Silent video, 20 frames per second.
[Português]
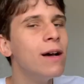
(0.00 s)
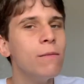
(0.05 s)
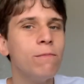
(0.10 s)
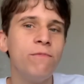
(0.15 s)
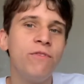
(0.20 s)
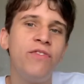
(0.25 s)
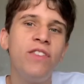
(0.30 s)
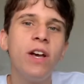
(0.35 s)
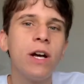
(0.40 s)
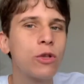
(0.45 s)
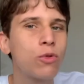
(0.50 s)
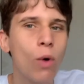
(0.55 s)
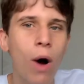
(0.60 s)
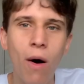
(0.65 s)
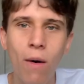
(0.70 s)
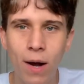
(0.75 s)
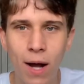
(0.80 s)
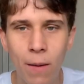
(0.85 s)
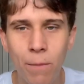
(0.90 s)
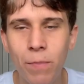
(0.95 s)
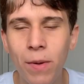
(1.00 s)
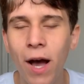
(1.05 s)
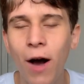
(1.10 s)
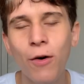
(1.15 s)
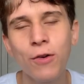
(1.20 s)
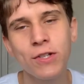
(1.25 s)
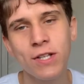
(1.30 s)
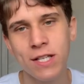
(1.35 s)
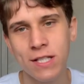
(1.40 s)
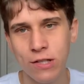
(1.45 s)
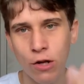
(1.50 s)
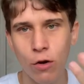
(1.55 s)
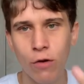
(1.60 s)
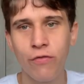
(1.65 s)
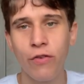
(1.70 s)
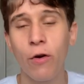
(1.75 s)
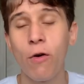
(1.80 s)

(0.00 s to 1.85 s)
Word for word: virtual campeão, que só não foi